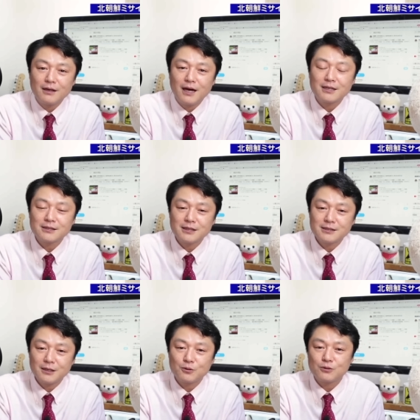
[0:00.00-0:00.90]
発射
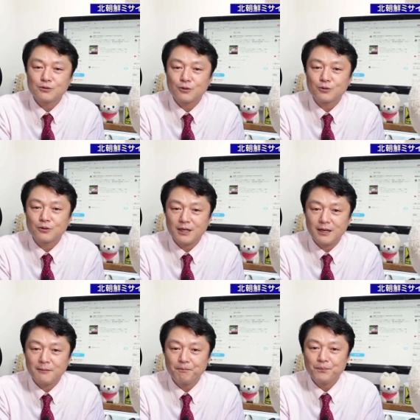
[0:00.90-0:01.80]
したということ
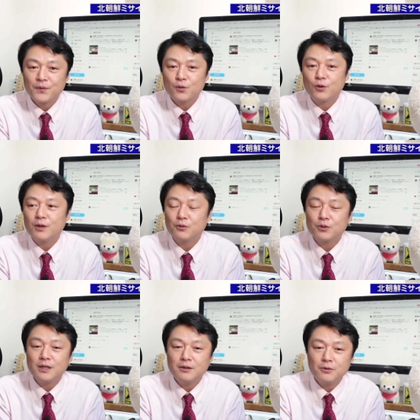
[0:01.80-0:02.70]
で、これは予定